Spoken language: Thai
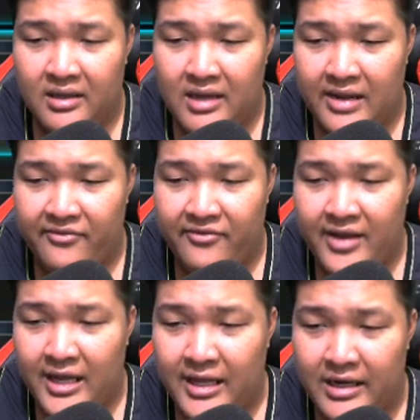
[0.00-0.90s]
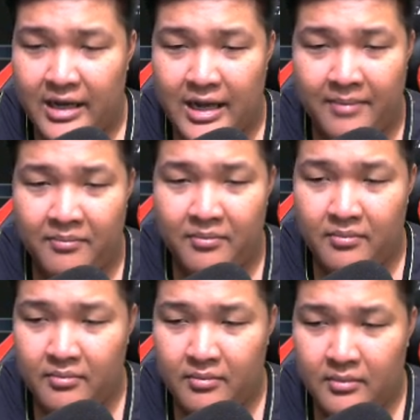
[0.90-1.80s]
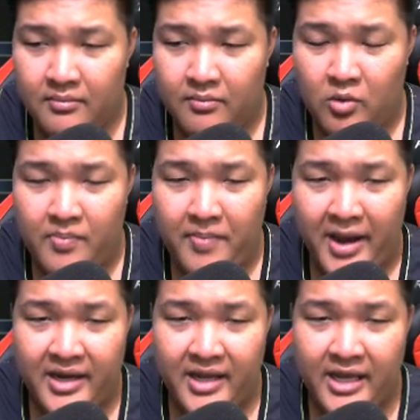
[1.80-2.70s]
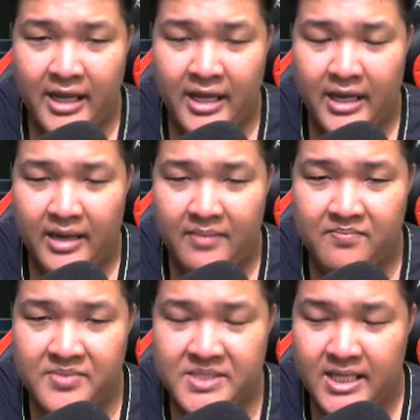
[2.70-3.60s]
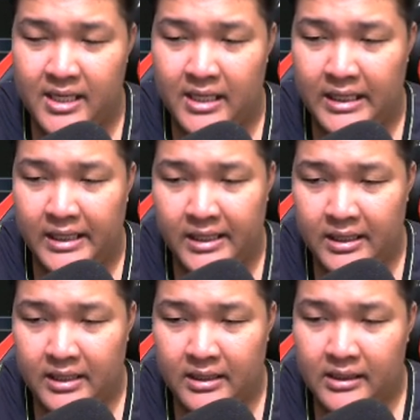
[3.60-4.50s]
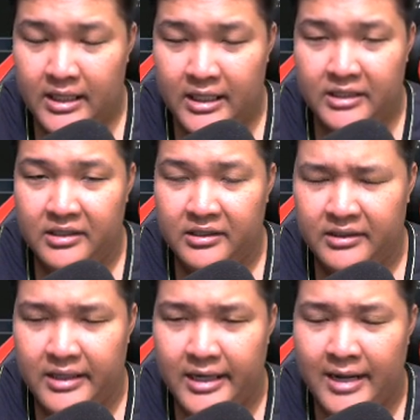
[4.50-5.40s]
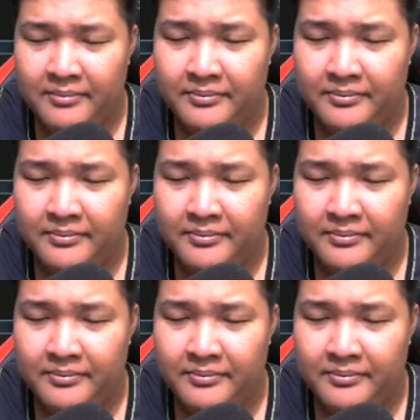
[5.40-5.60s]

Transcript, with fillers: คาเฟ่นะครับ บวก 8A M4 A1 นะครับ